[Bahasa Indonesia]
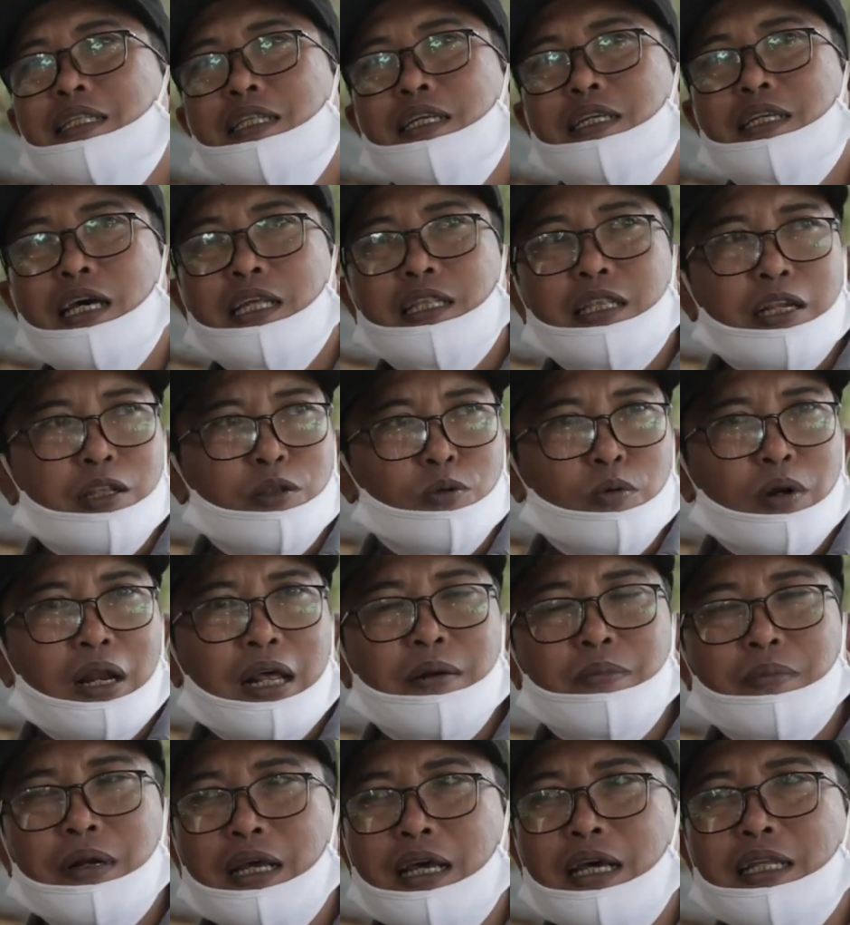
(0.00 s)
tidak
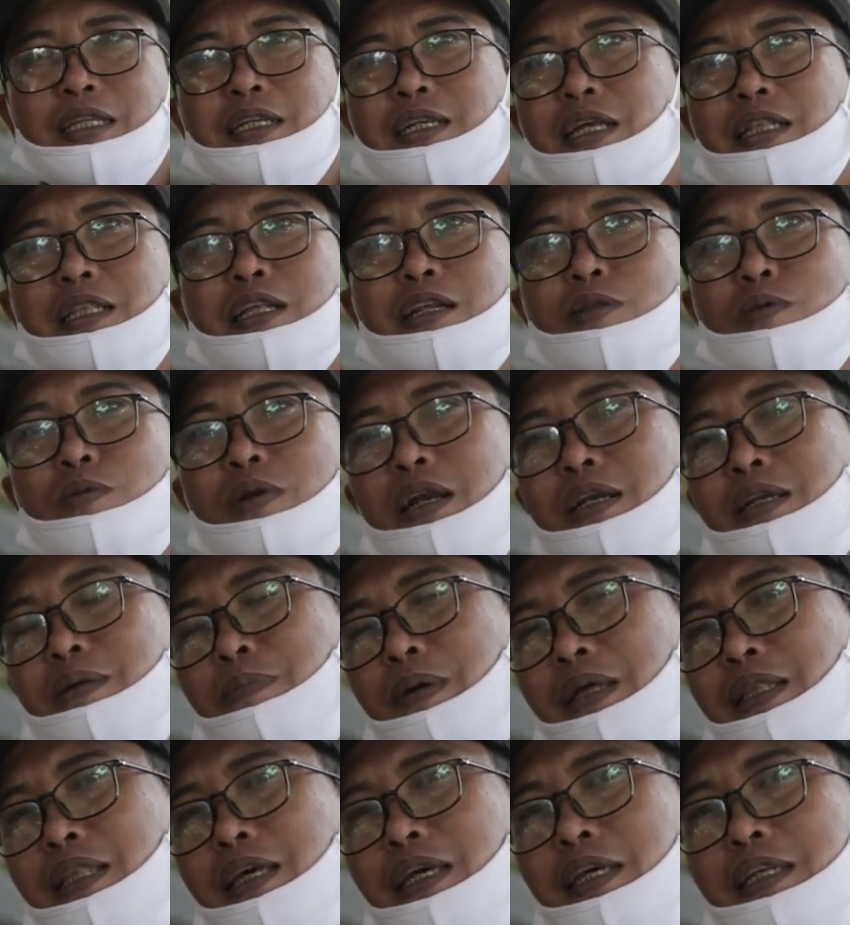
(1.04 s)
tertular mereka tidak tertular di
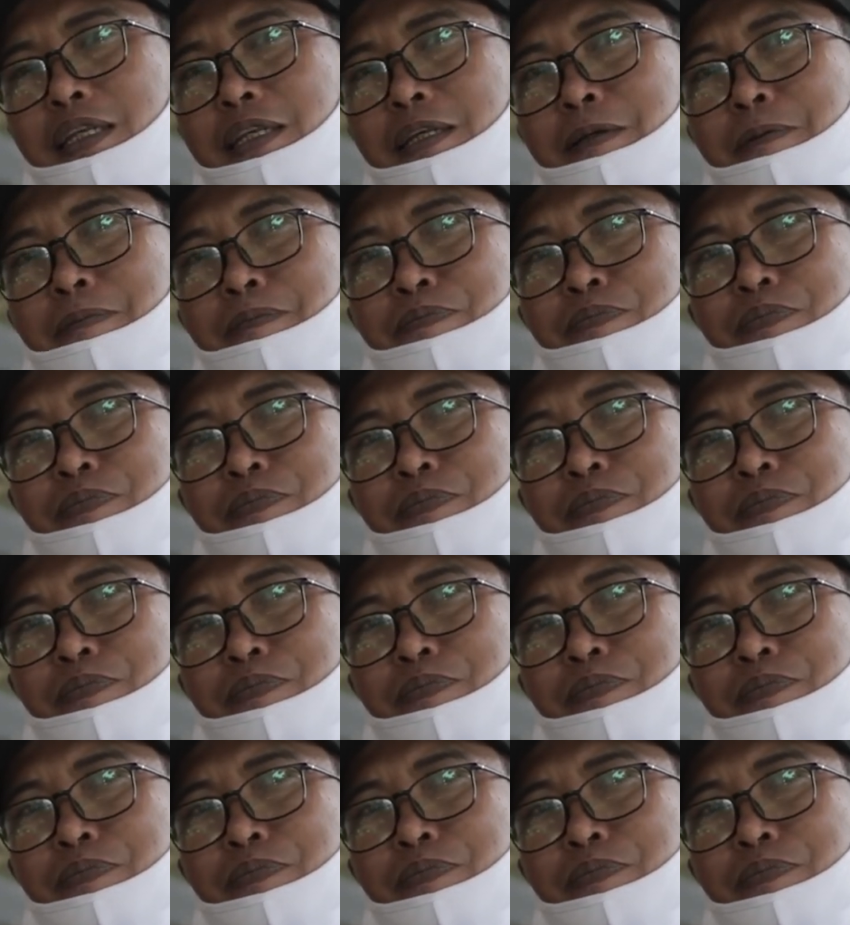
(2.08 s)
pantai ini